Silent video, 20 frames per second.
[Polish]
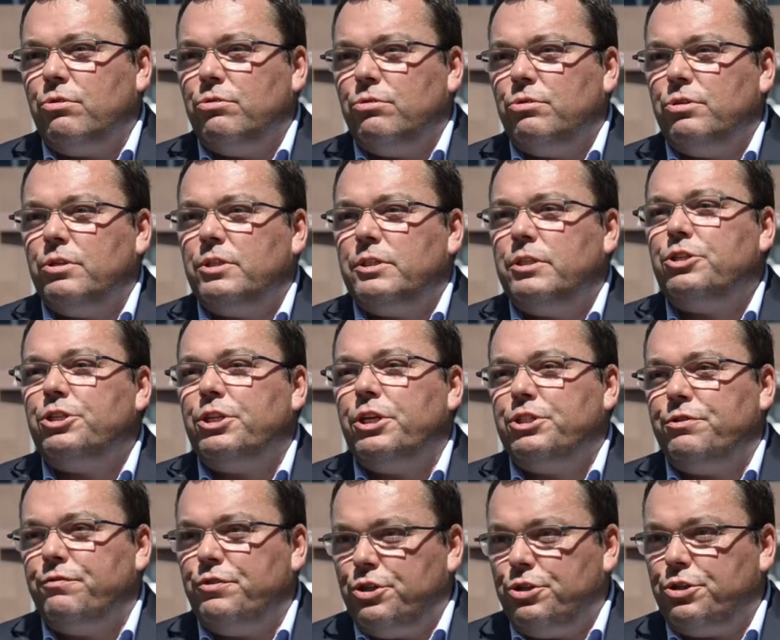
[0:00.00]
od
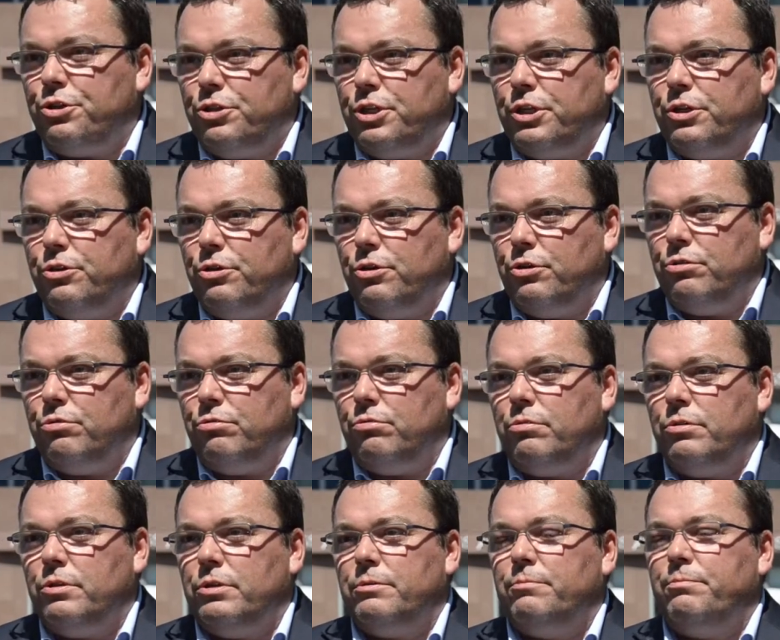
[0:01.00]
stycznia 90
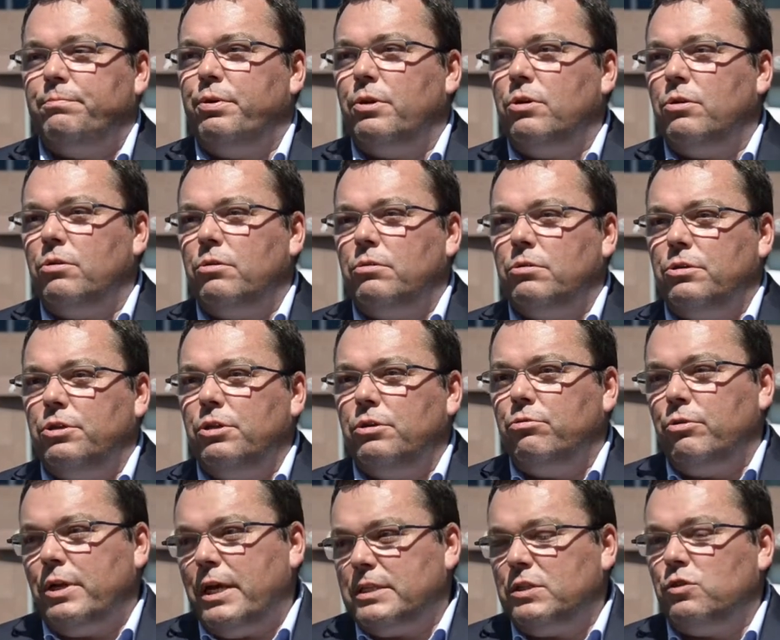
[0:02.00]
roku. Po
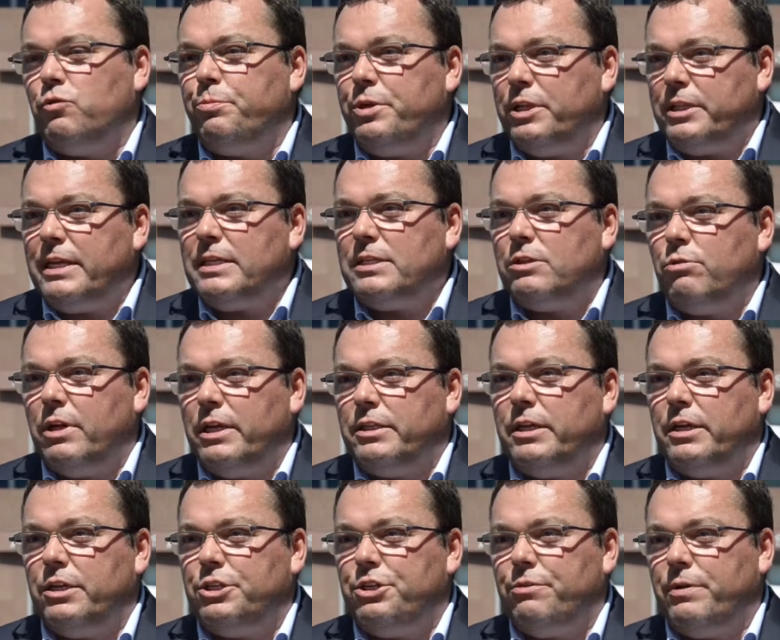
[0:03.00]
kilkunastu, 15
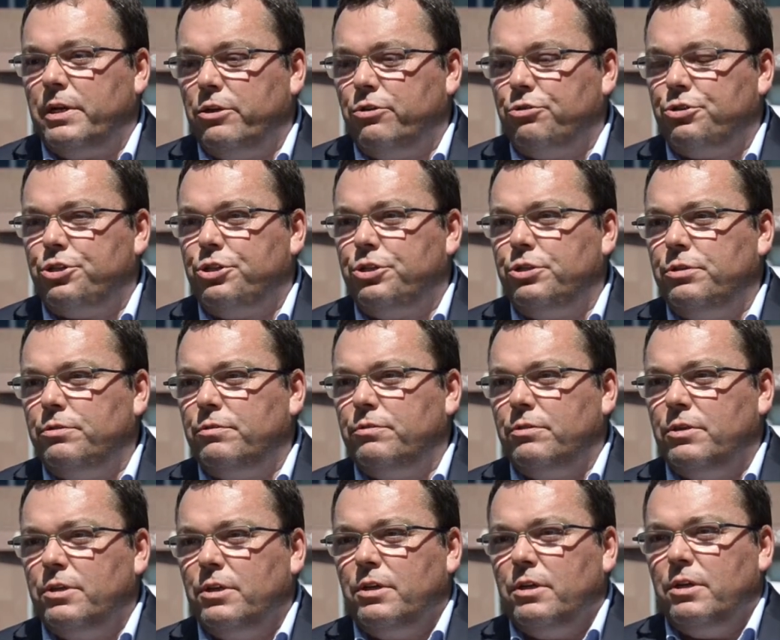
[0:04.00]
latach działalności
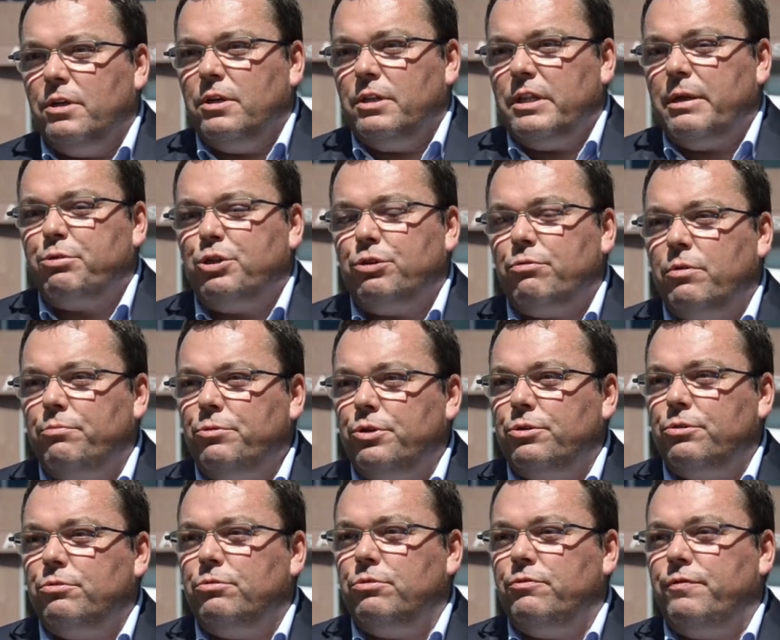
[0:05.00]
na przełomie
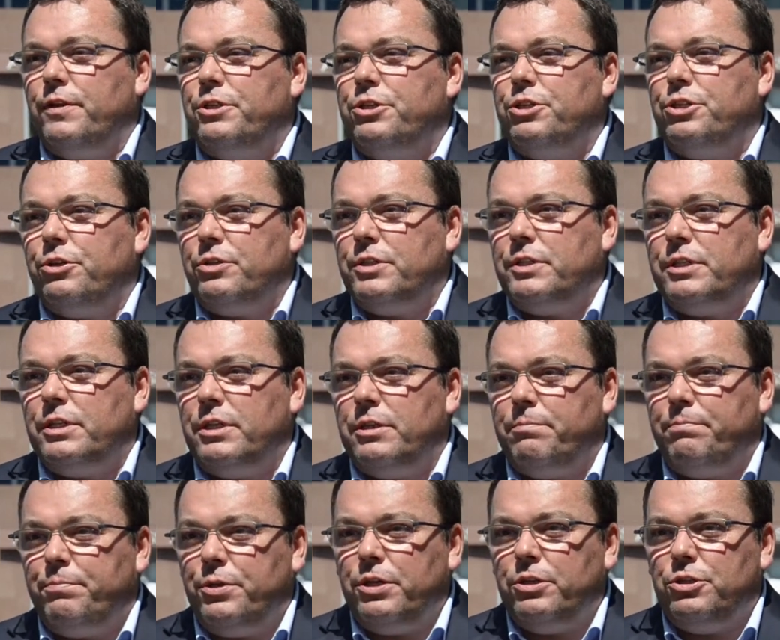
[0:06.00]
roku
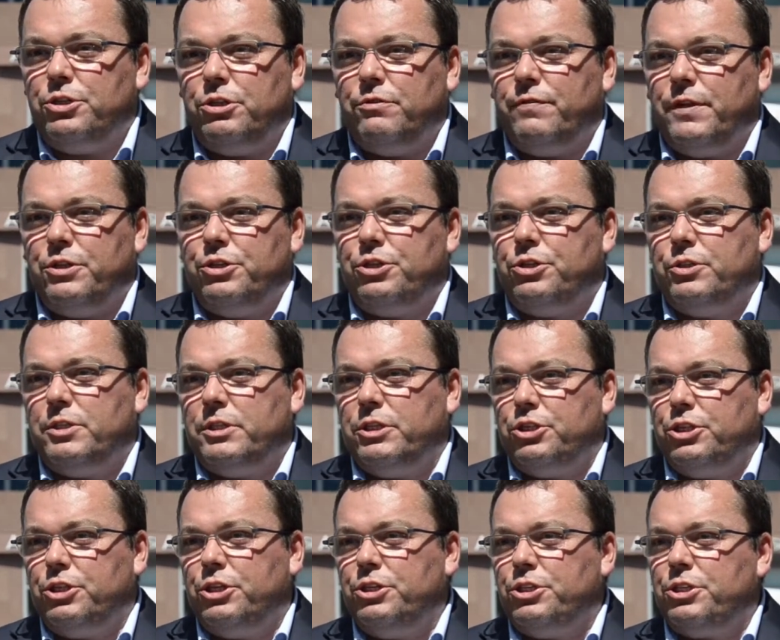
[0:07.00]
2005 i
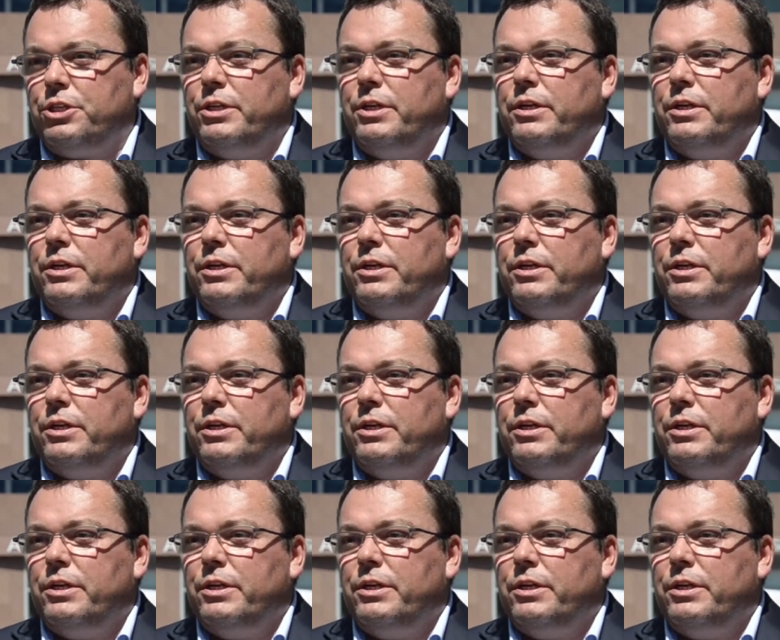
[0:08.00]
2006